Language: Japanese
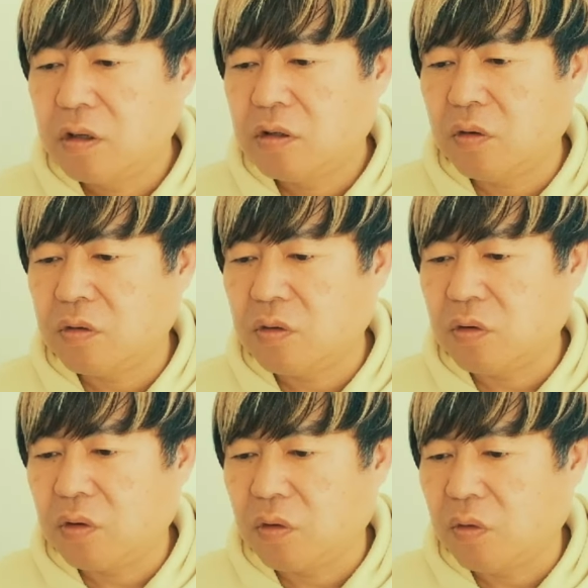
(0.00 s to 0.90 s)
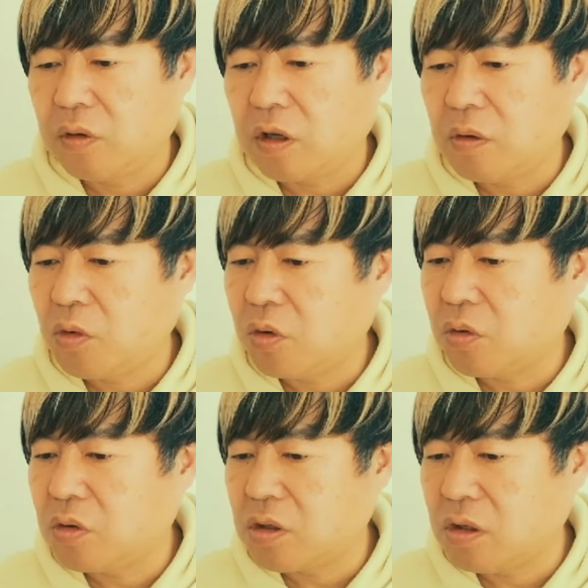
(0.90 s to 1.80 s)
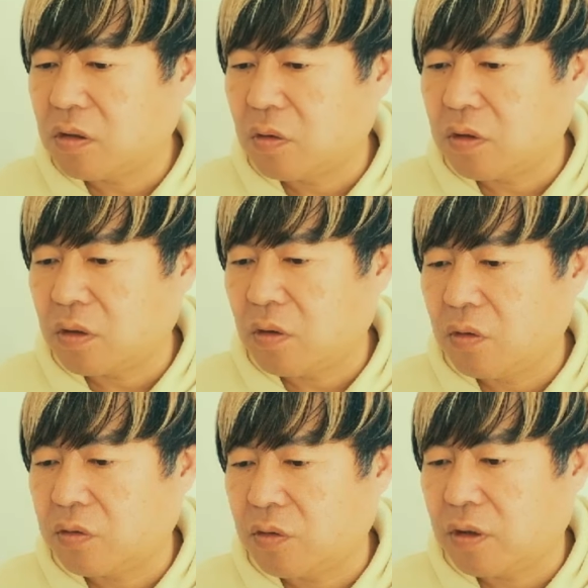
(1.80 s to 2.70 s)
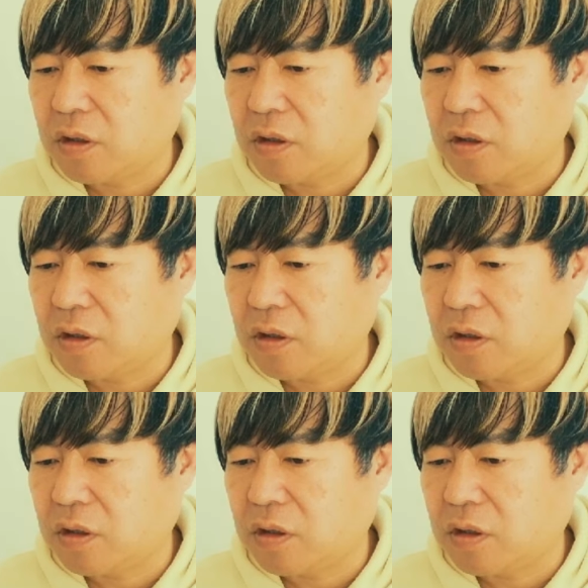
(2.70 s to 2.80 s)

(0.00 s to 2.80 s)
使用状況、大谷も同時に捜査協力という